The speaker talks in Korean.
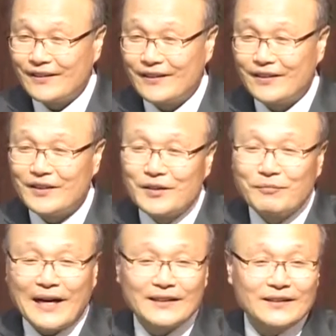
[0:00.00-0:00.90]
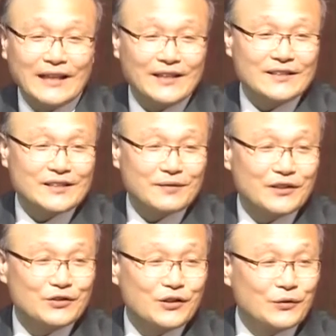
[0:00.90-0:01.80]
네, 예, 많은 날이
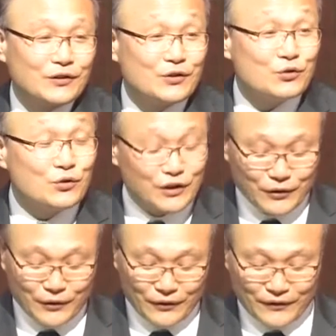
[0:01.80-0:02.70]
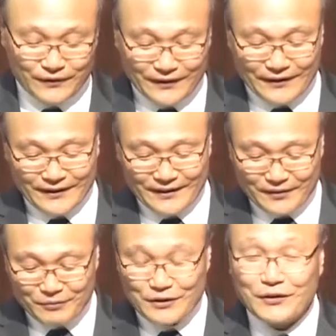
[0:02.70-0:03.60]
있지만 그 중에 오늘은 6.25 네, 예,
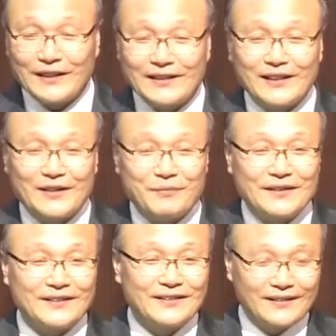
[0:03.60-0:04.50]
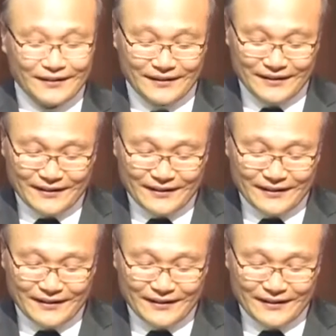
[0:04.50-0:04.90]
민족 상대의 비극.